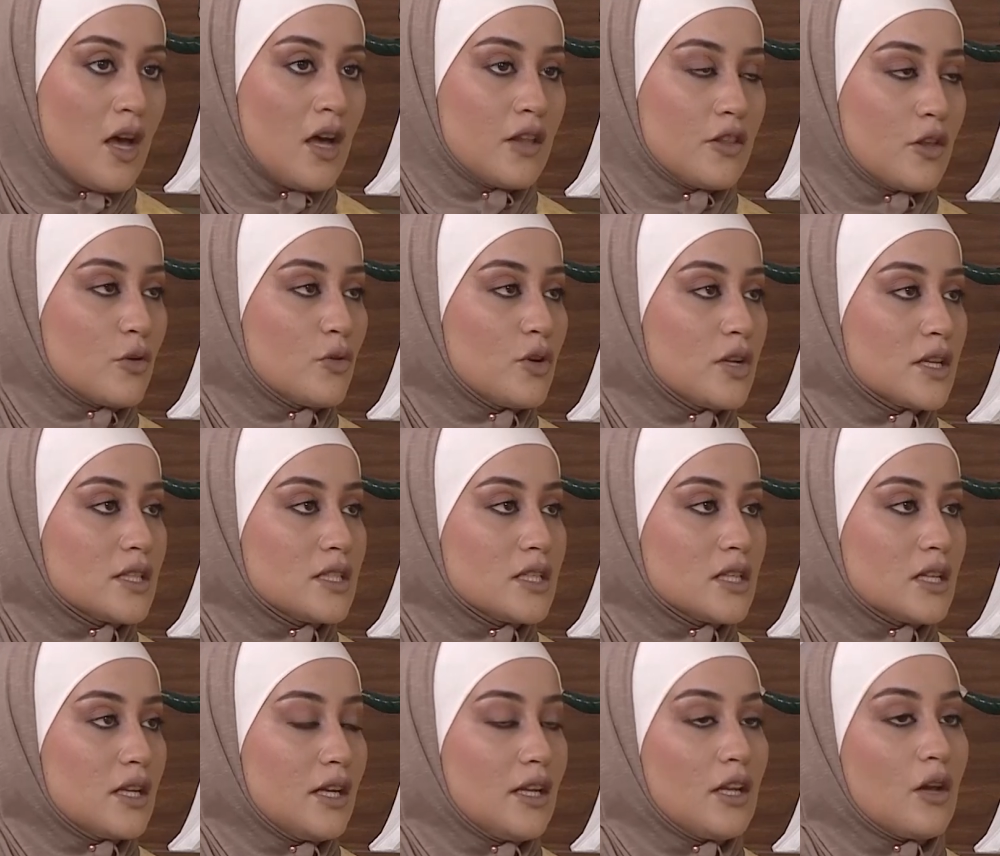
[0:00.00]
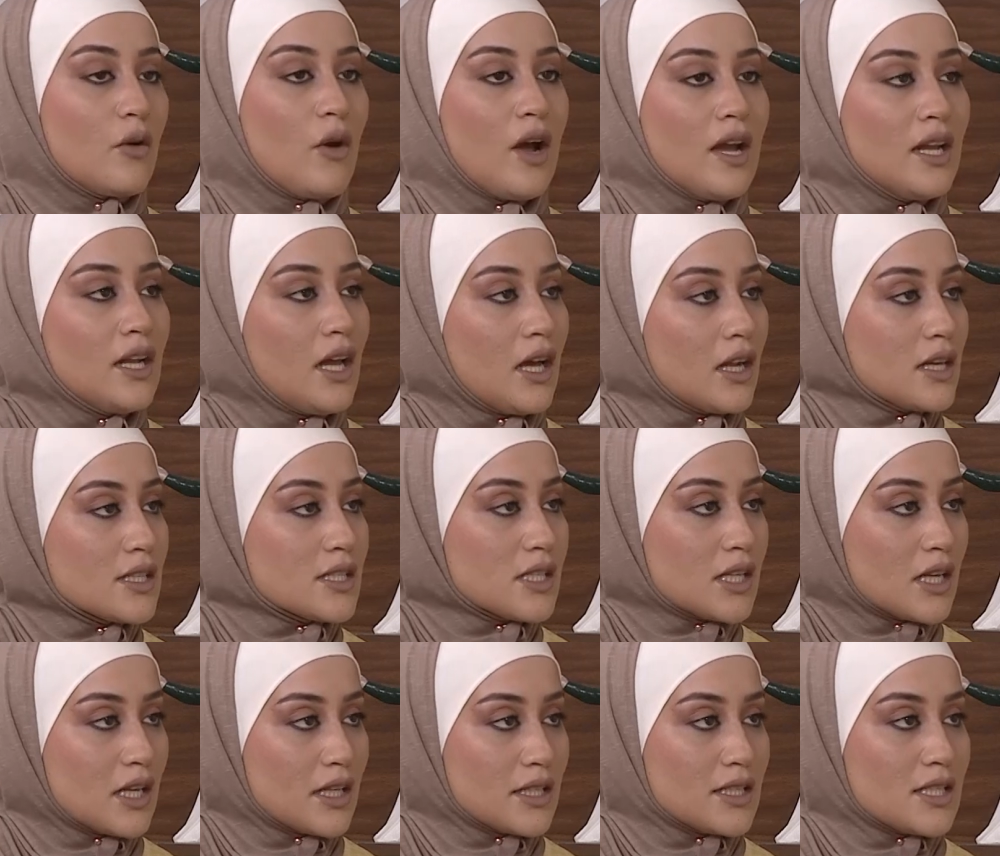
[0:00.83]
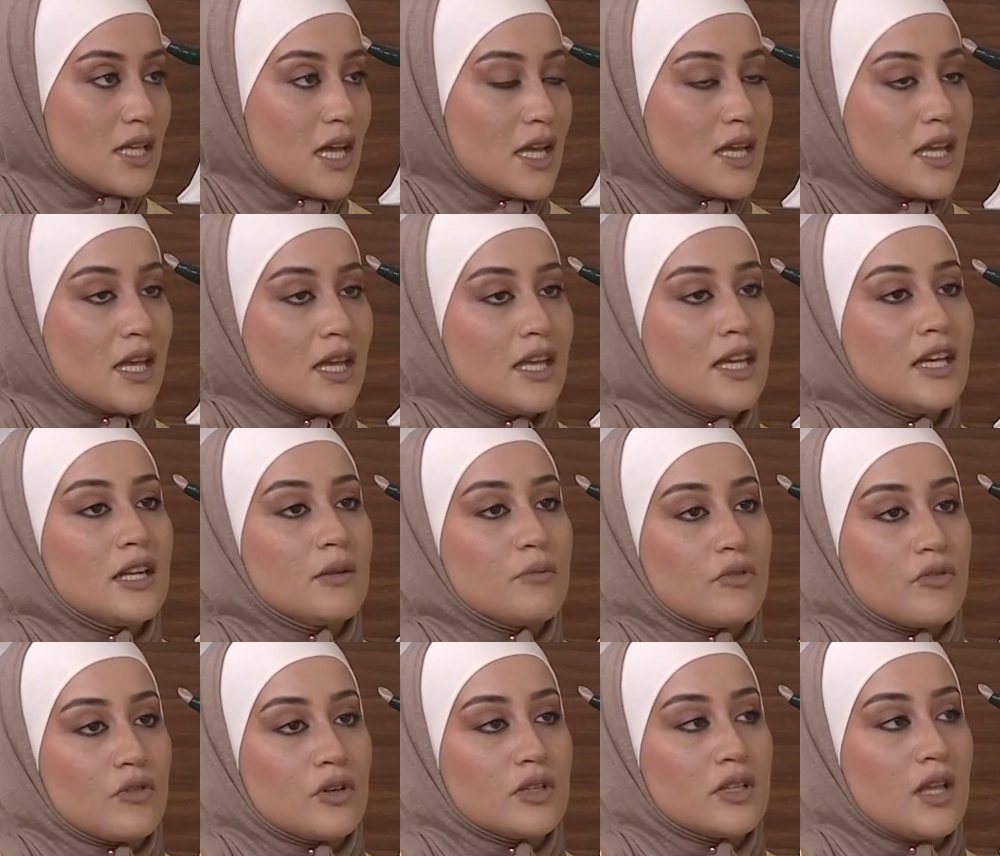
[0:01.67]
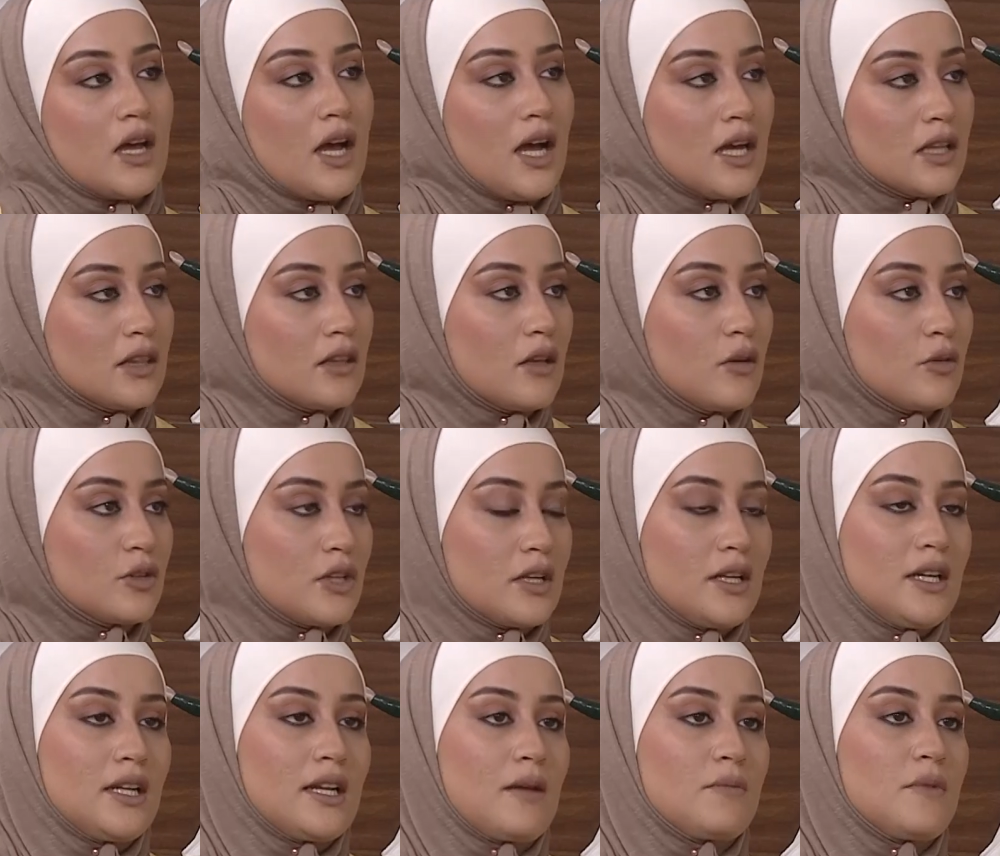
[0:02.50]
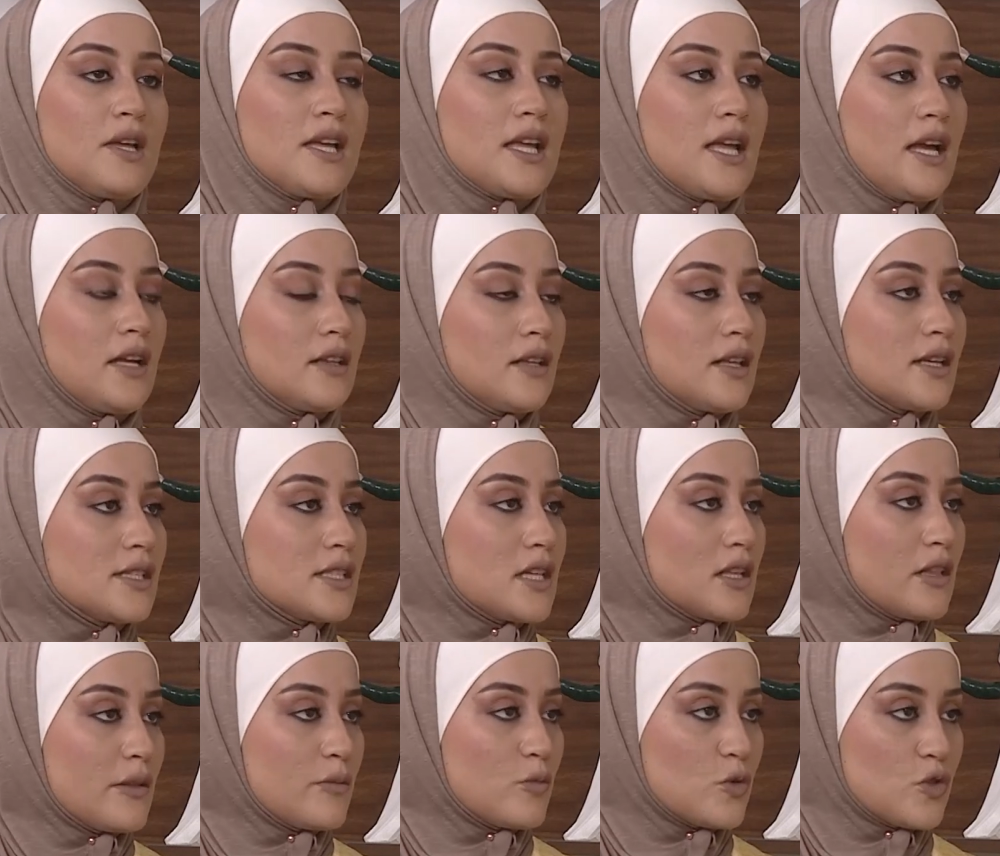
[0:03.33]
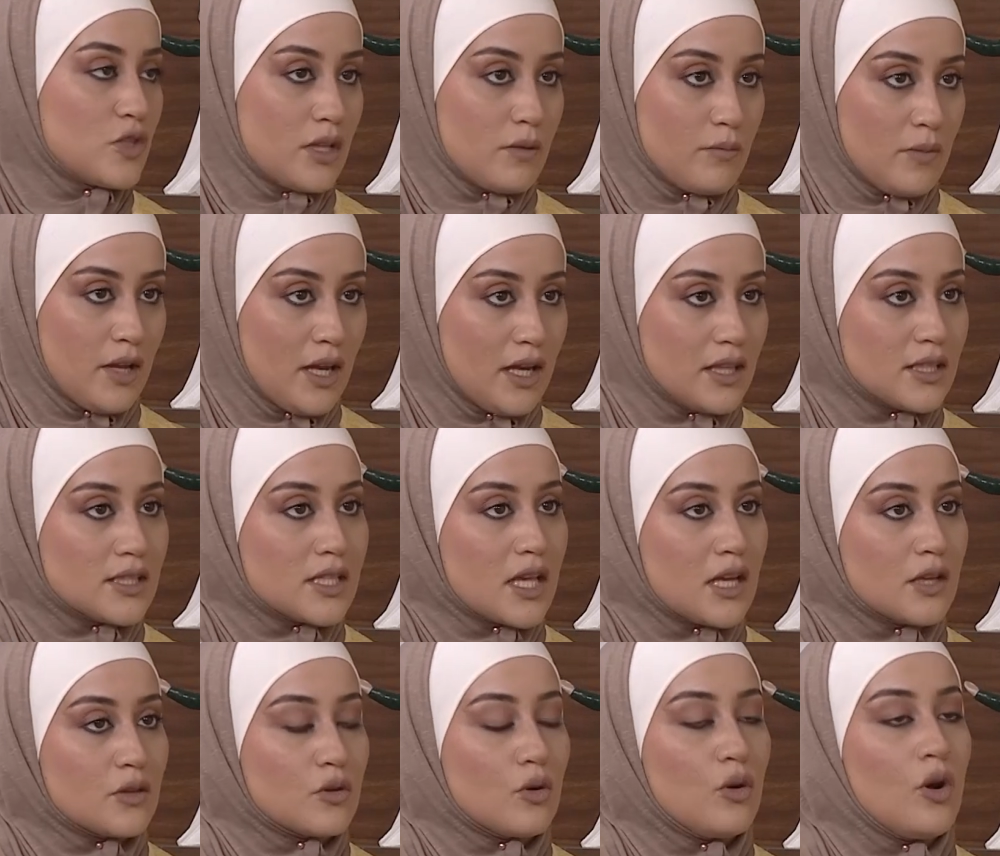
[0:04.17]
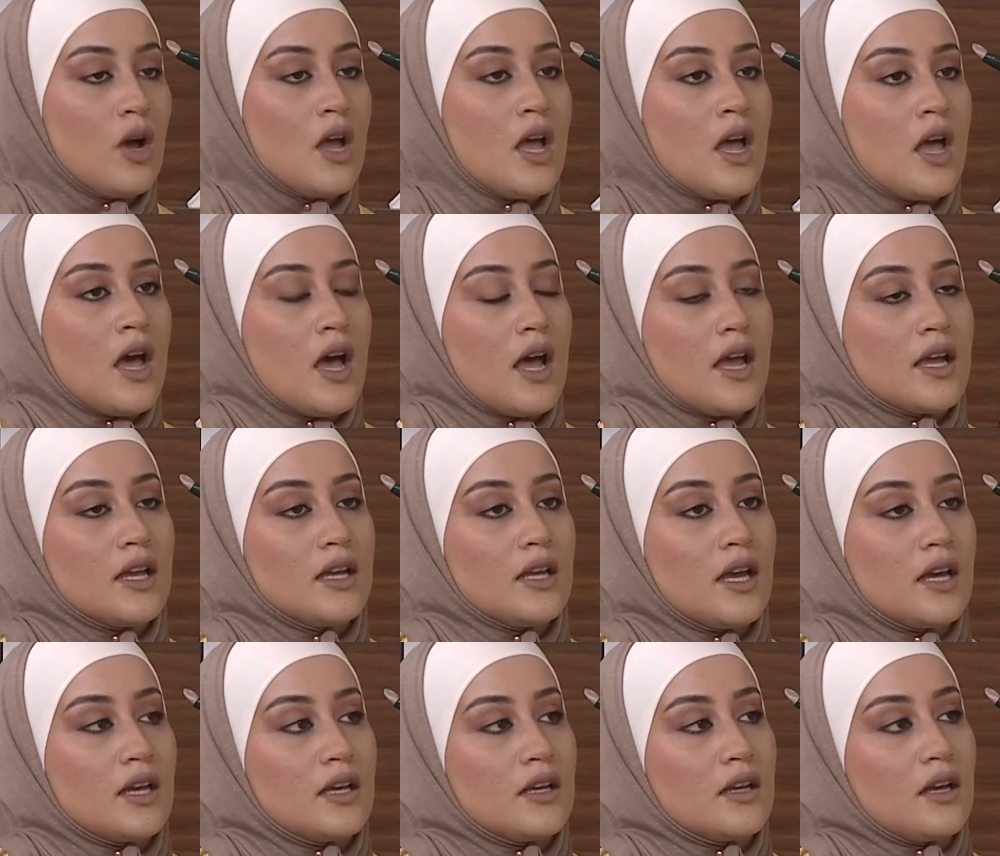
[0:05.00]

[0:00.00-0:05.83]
ضروري كثير نحن وهي العناصر الغذائيه هي اللي بيفقدها حتى وقت نحن عم نحكي عن تغذيه المسن بحد ذاته هي